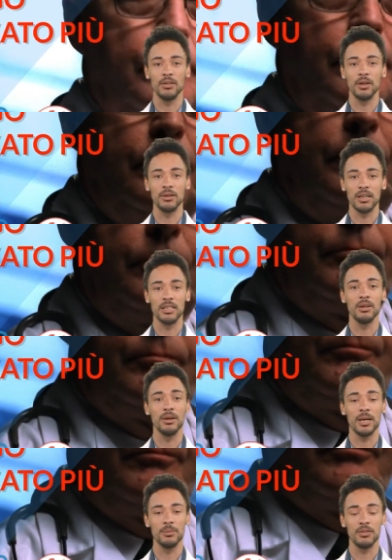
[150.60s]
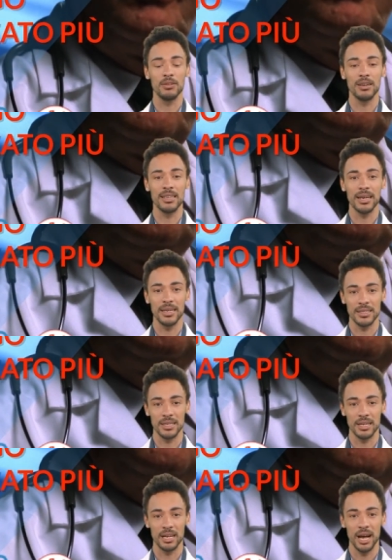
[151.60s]
valutazione approfondita.
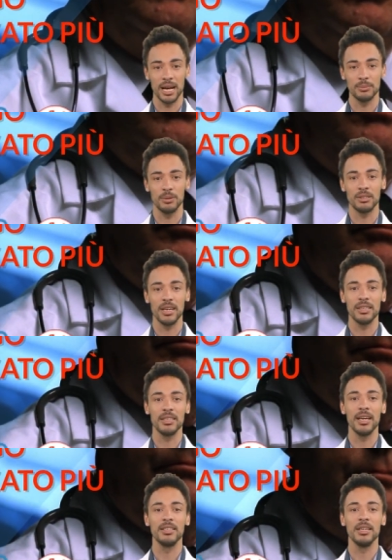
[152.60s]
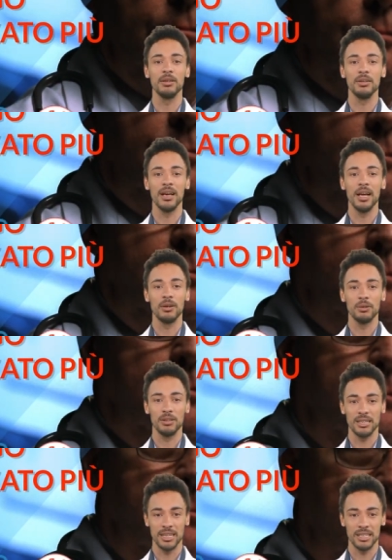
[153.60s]
È importante anche adottare uno
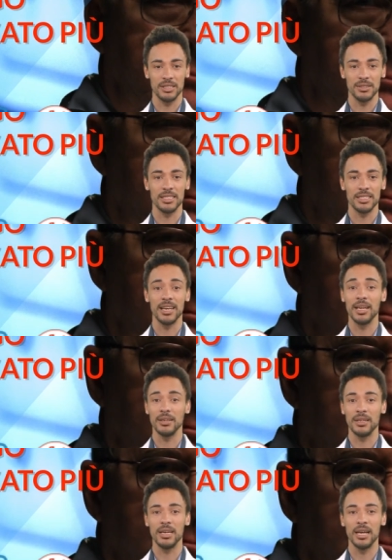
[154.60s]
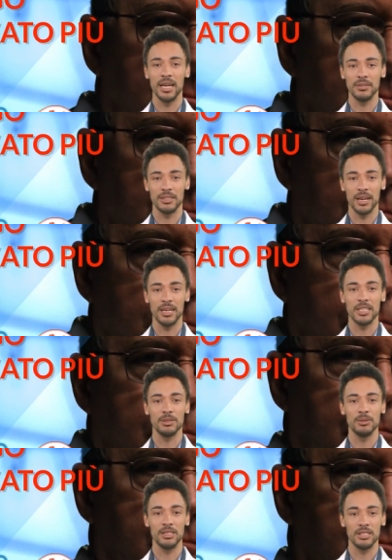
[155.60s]
stile di vita sano, evitare
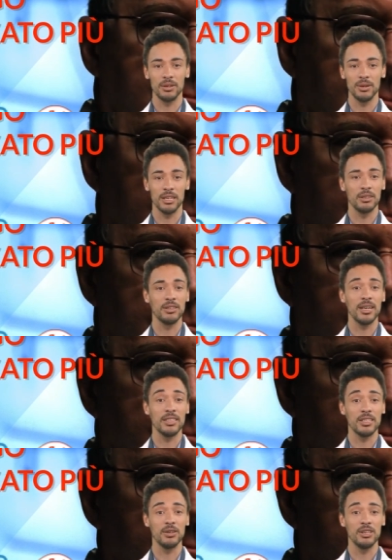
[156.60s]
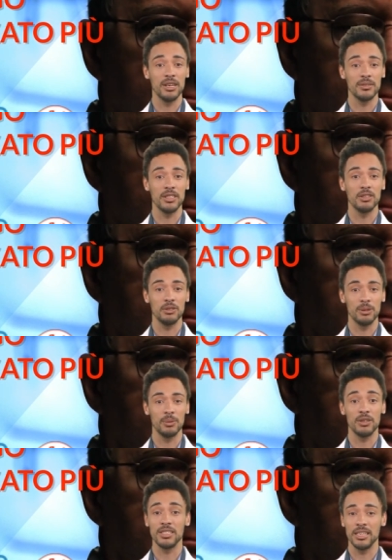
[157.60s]
l'esposizione a sostanze nocive e
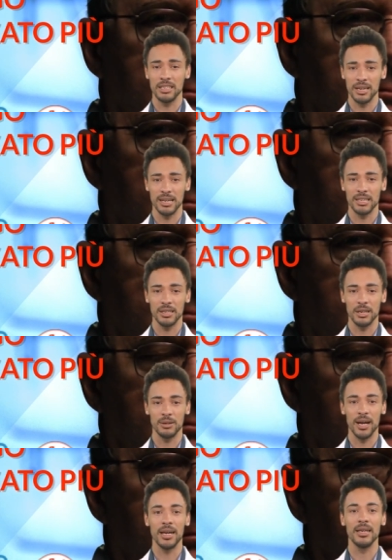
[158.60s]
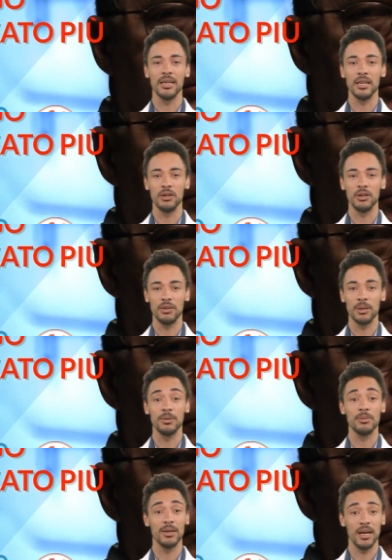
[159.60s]
sottoporsi a screening regolari, dove
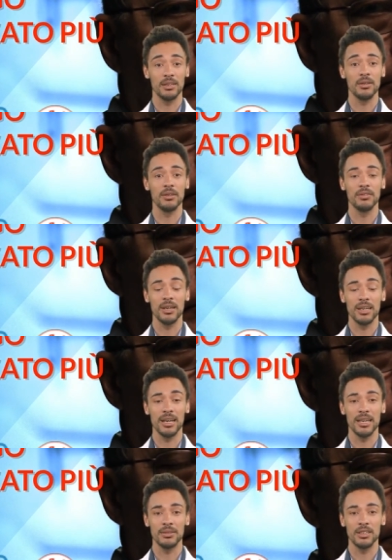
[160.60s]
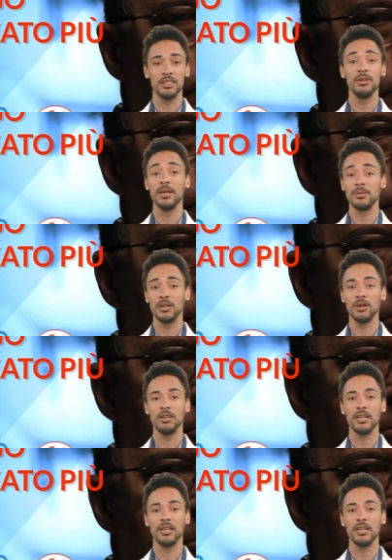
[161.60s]
appropriato, per la rilevazione precoce